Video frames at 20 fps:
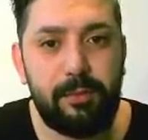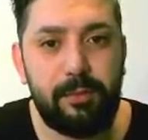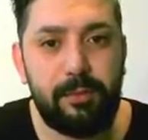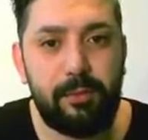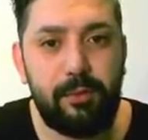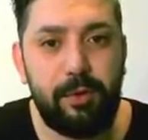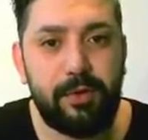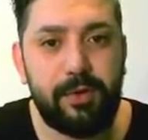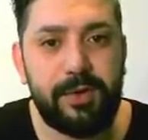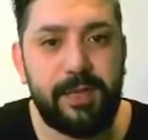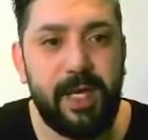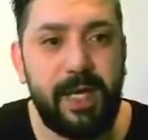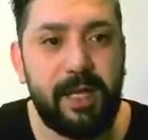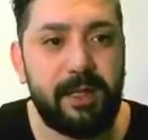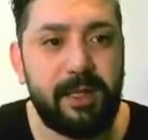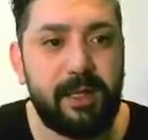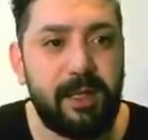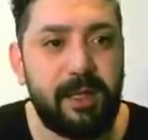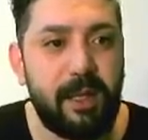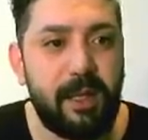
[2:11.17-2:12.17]
4
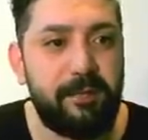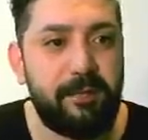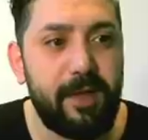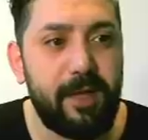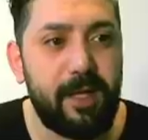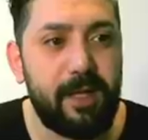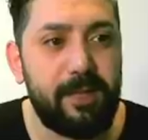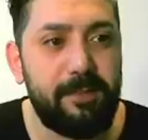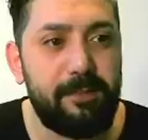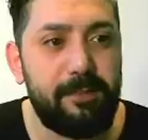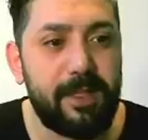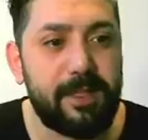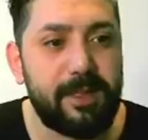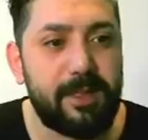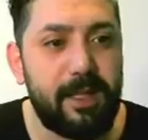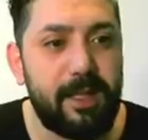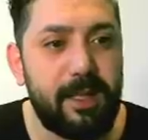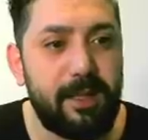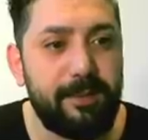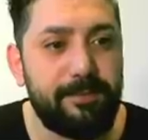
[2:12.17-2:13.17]
saat grafiği alayım
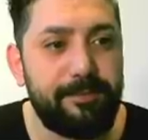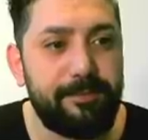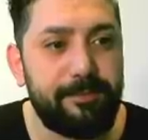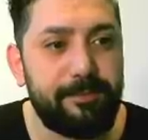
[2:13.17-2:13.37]
mesela.